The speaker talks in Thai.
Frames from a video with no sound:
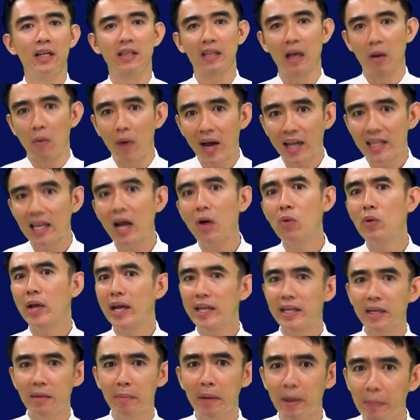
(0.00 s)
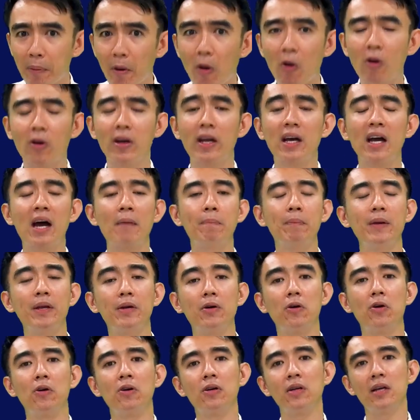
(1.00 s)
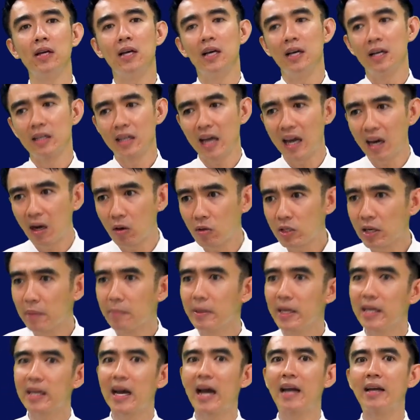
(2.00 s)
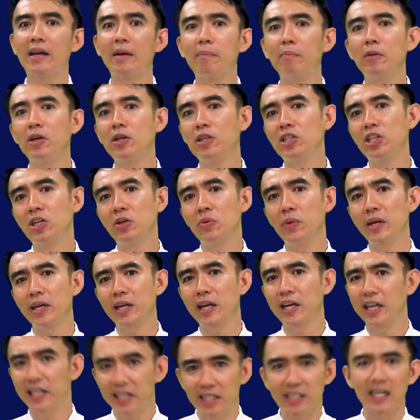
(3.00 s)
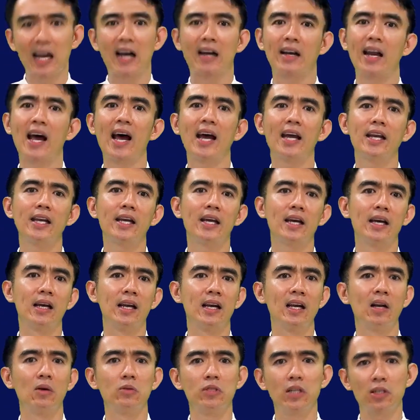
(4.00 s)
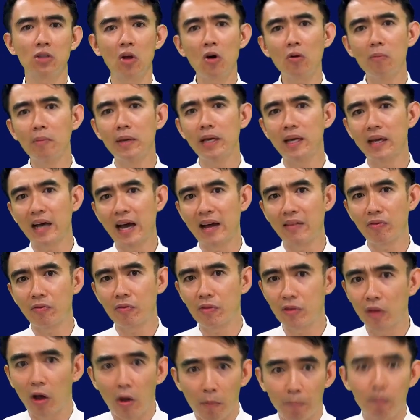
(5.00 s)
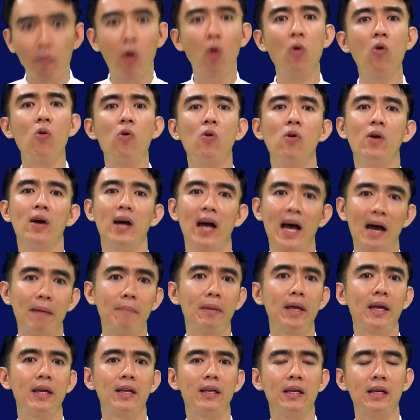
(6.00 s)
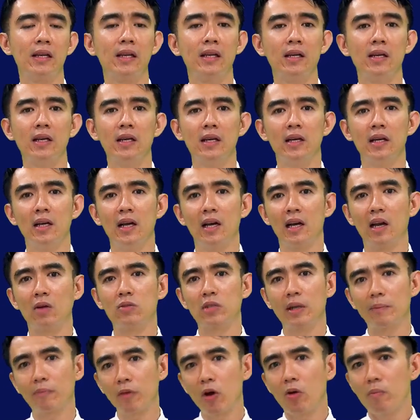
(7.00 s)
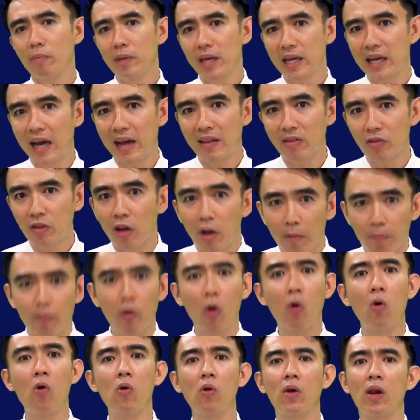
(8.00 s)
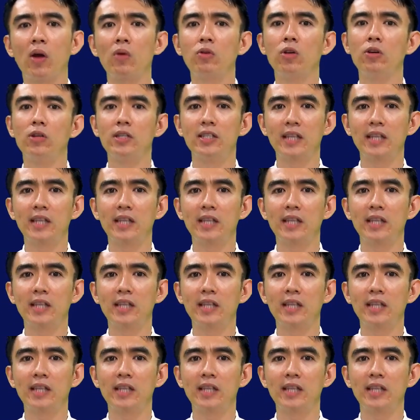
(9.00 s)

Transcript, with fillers: แต่ว่าเท่านั้นยังไม่พอนะครับพี่น้องถ้าเราจะมีการดำเนินชีวิตคริสตจักรได้เนี่ยเราจะต้องมีการเติบโตอาเมนเราจำต้องมีการเติบโตเราถึง